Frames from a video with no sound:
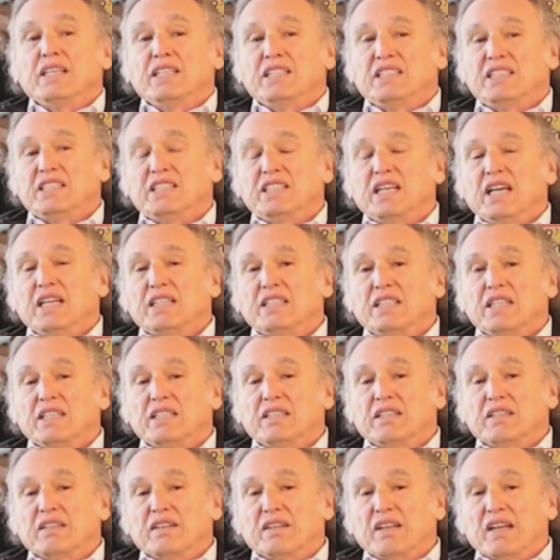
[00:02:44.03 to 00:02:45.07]
y
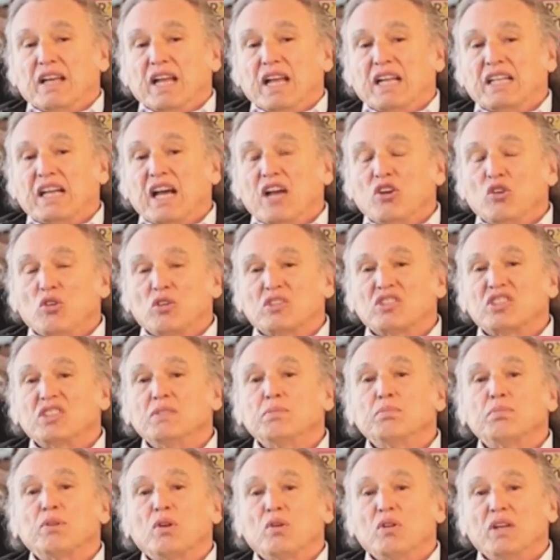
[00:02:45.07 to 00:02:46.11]
sienten el calor
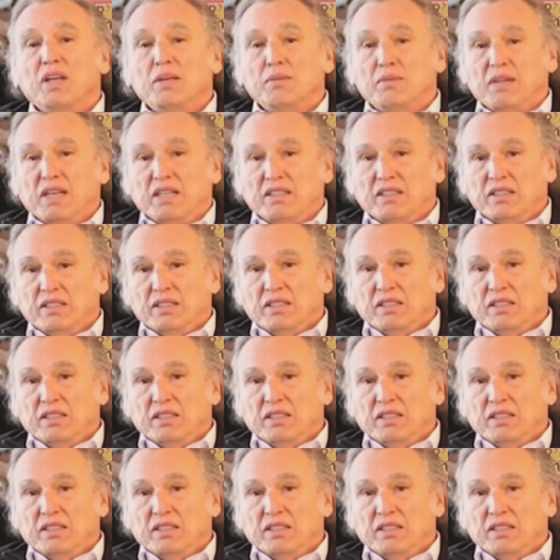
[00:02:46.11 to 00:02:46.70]
sin problema,